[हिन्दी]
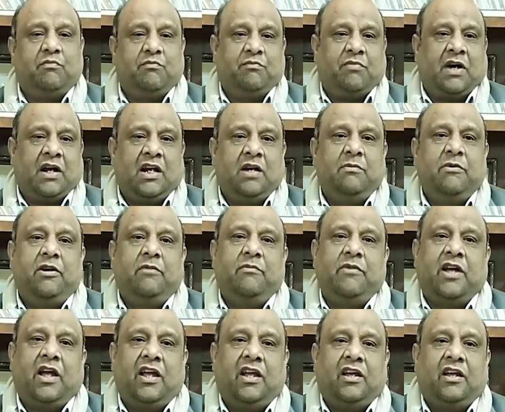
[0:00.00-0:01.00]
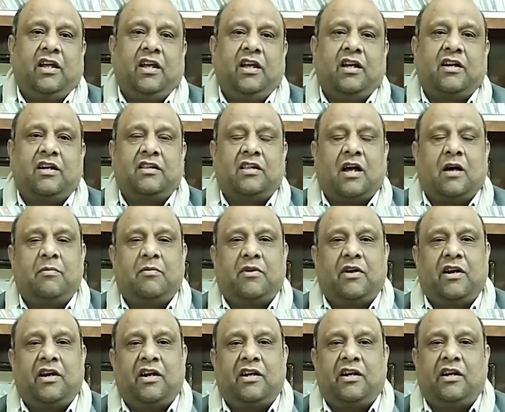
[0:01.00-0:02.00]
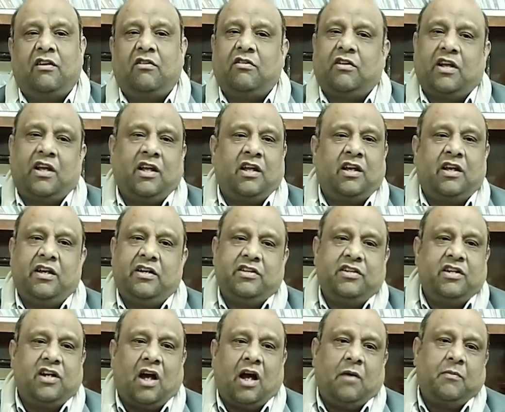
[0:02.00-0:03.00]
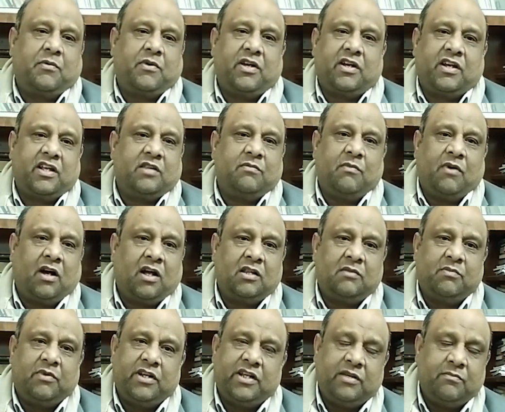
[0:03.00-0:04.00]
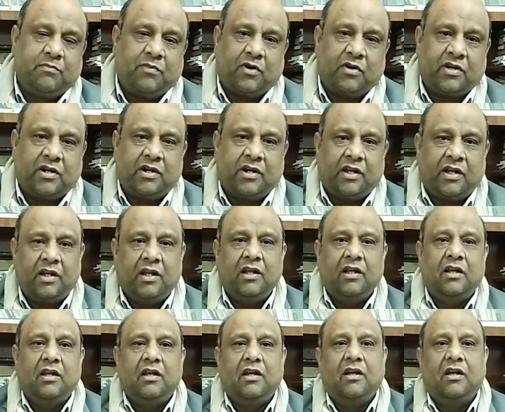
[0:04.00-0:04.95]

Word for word: पार्लियामेंट में आएंगे ख़िताब करेंगे और कहेंगे जी आपकी खिदमत बड़ी इंपॉर्टेंट है